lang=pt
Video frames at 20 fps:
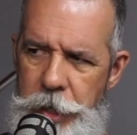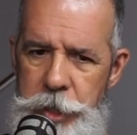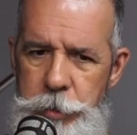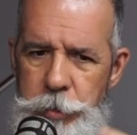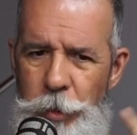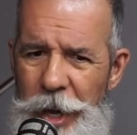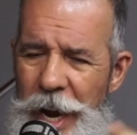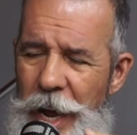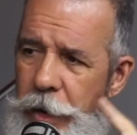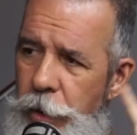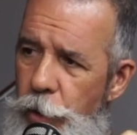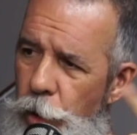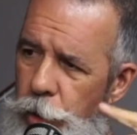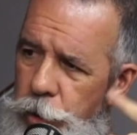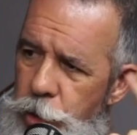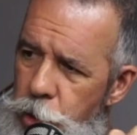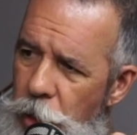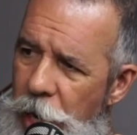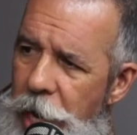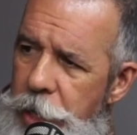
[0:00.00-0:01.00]
Eles moraram em
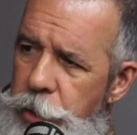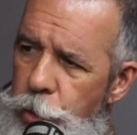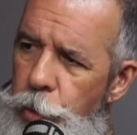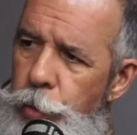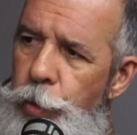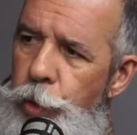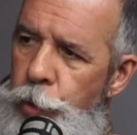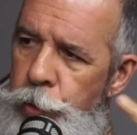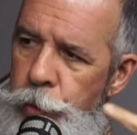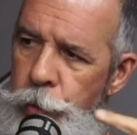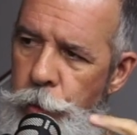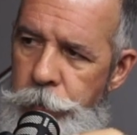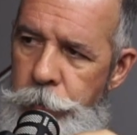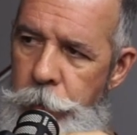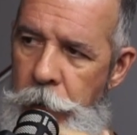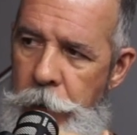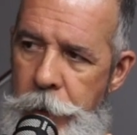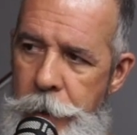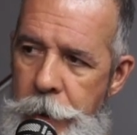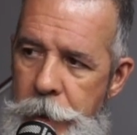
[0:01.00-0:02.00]
outros lugares no mundo.
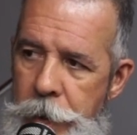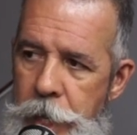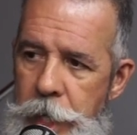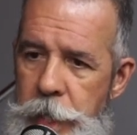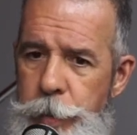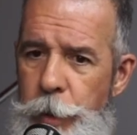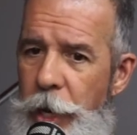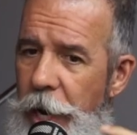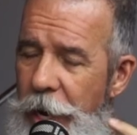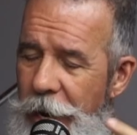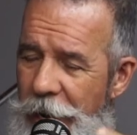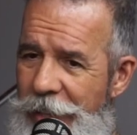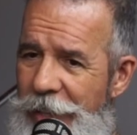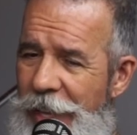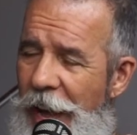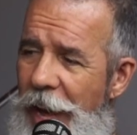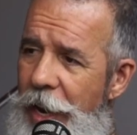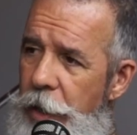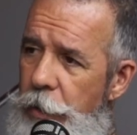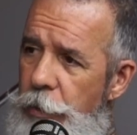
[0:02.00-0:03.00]
Ah. Eles moraram na
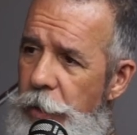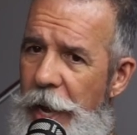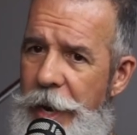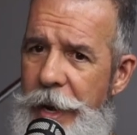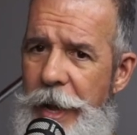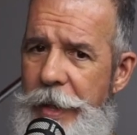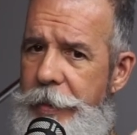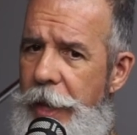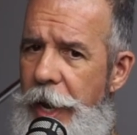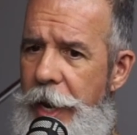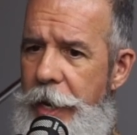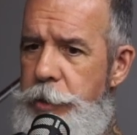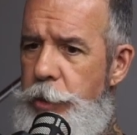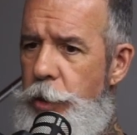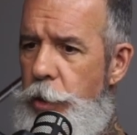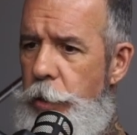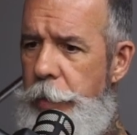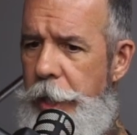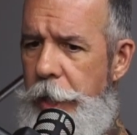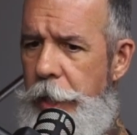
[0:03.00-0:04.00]
Itália, no Canadá, se
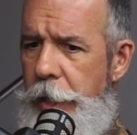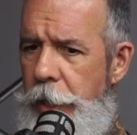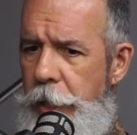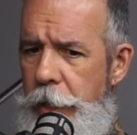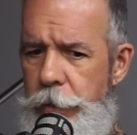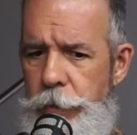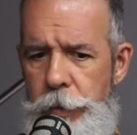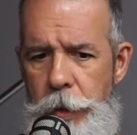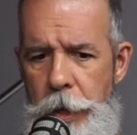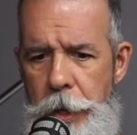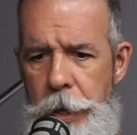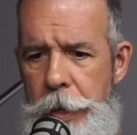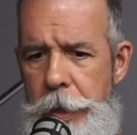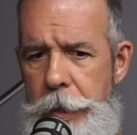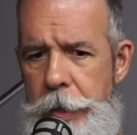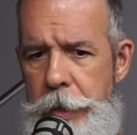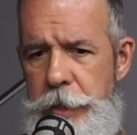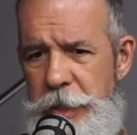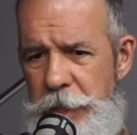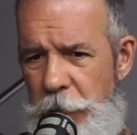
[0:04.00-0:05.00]
eu não me engano,
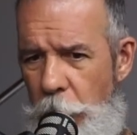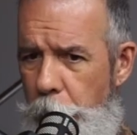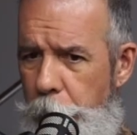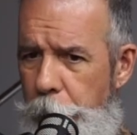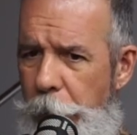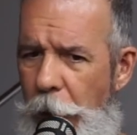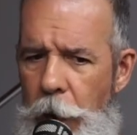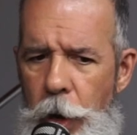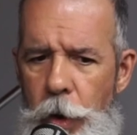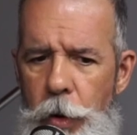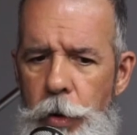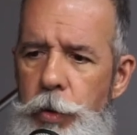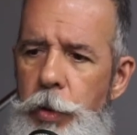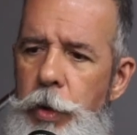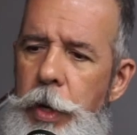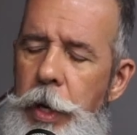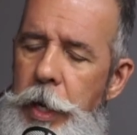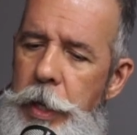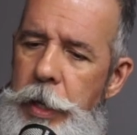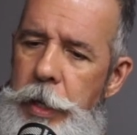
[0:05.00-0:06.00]
em São
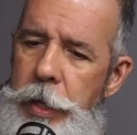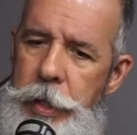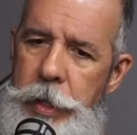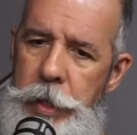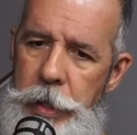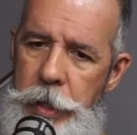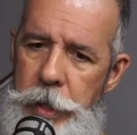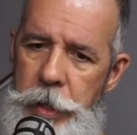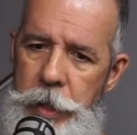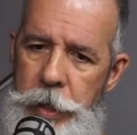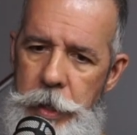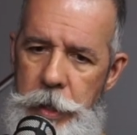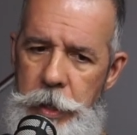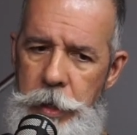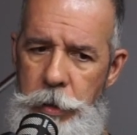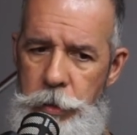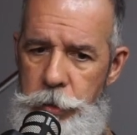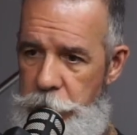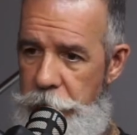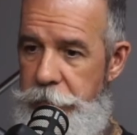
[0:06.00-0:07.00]
Paulo e, e,
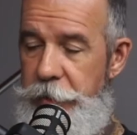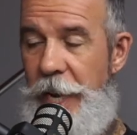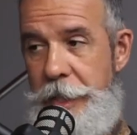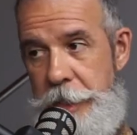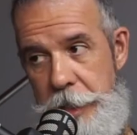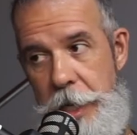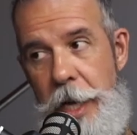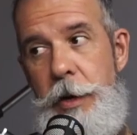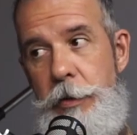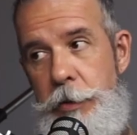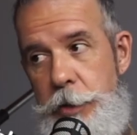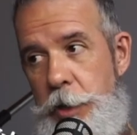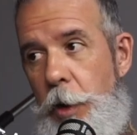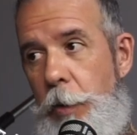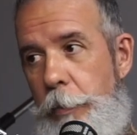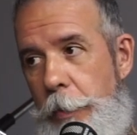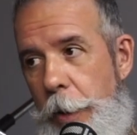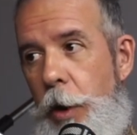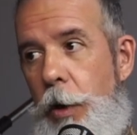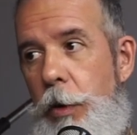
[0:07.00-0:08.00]
inclusive nasceram em
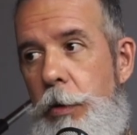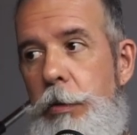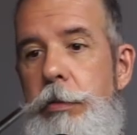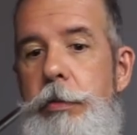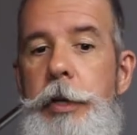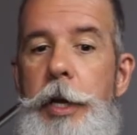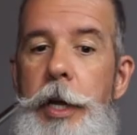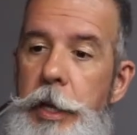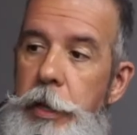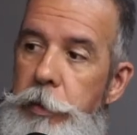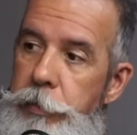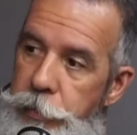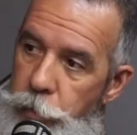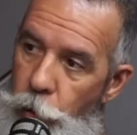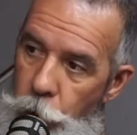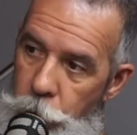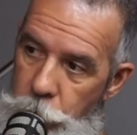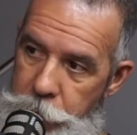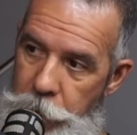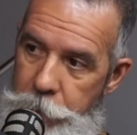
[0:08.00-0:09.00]
São Paulo né, e
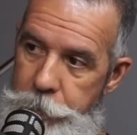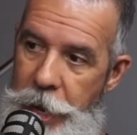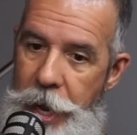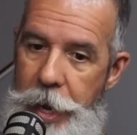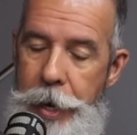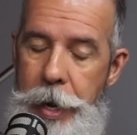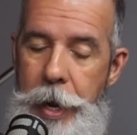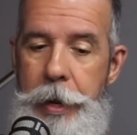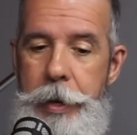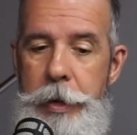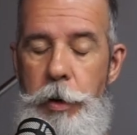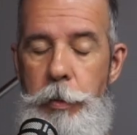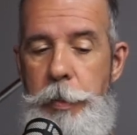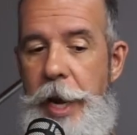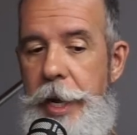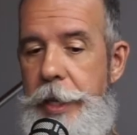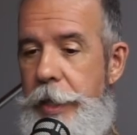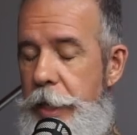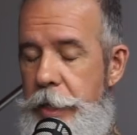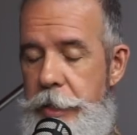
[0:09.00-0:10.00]
foram para BH. Né? O
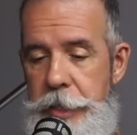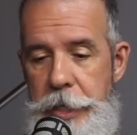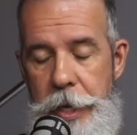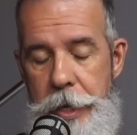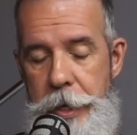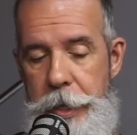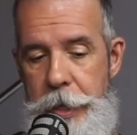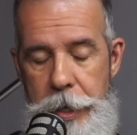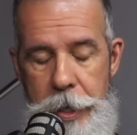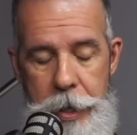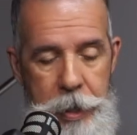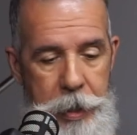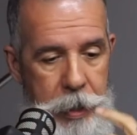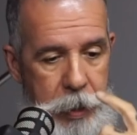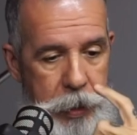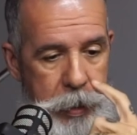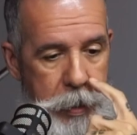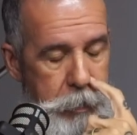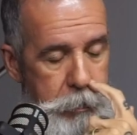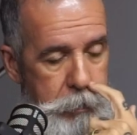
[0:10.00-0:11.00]
pai deles era,
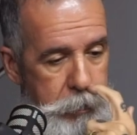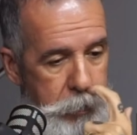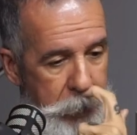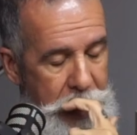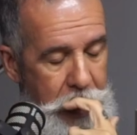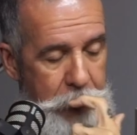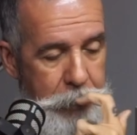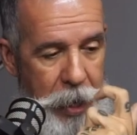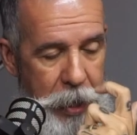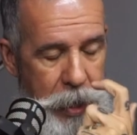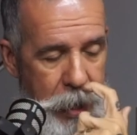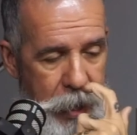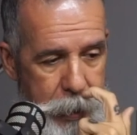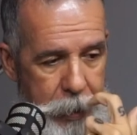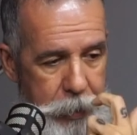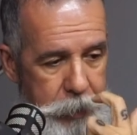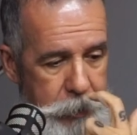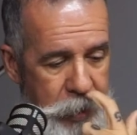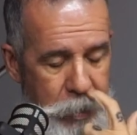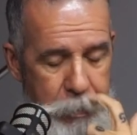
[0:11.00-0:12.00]
era
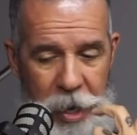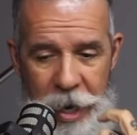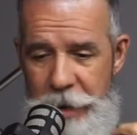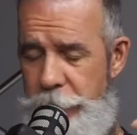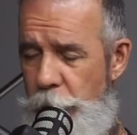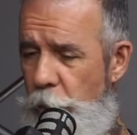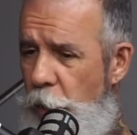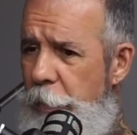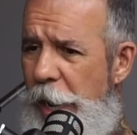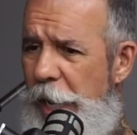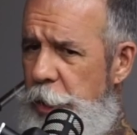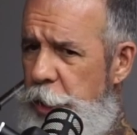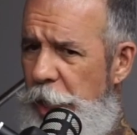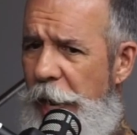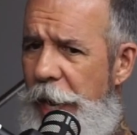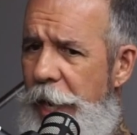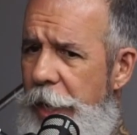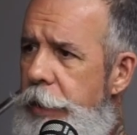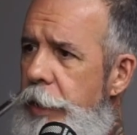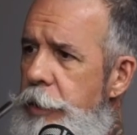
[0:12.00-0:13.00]
trabalhar, trabalhava com a
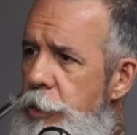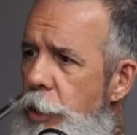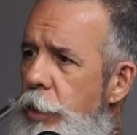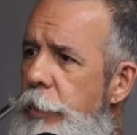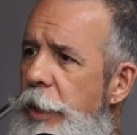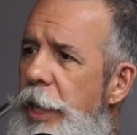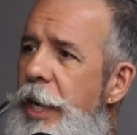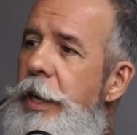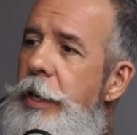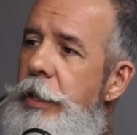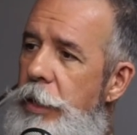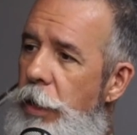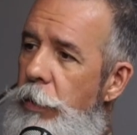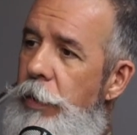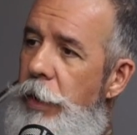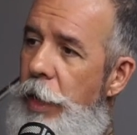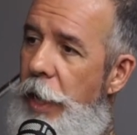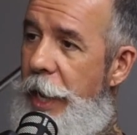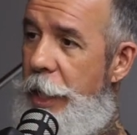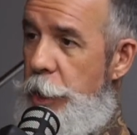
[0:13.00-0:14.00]
embaixada, se eu não me engano,
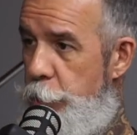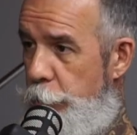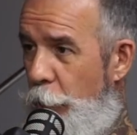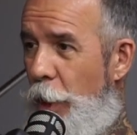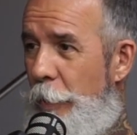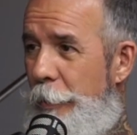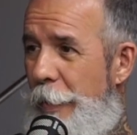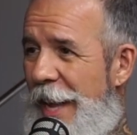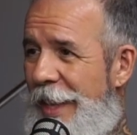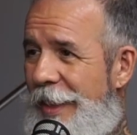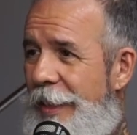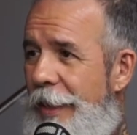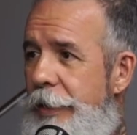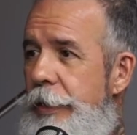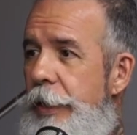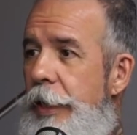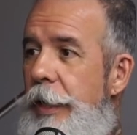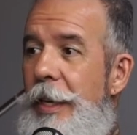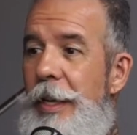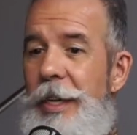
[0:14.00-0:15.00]
então era diplomata.
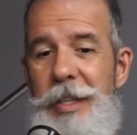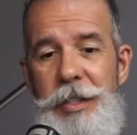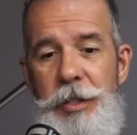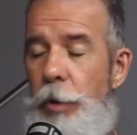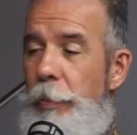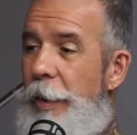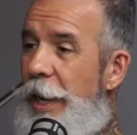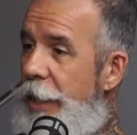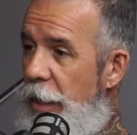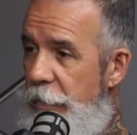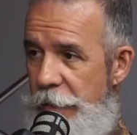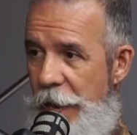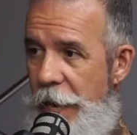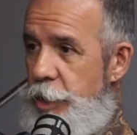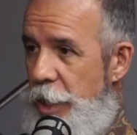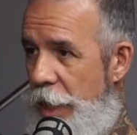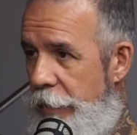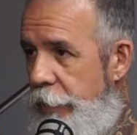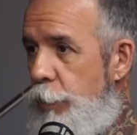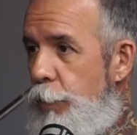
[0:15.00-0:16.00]
Então o pai dele
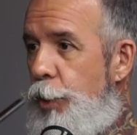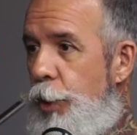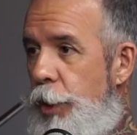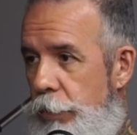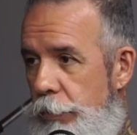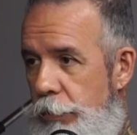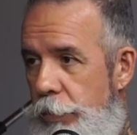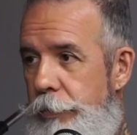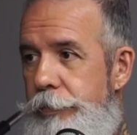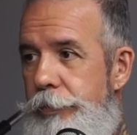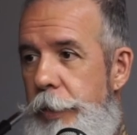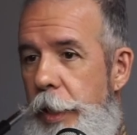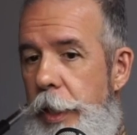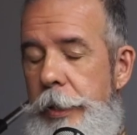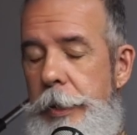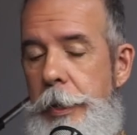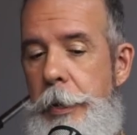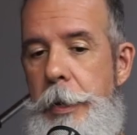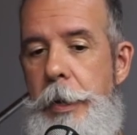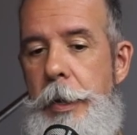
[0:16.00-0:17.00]
viajava muito. Né?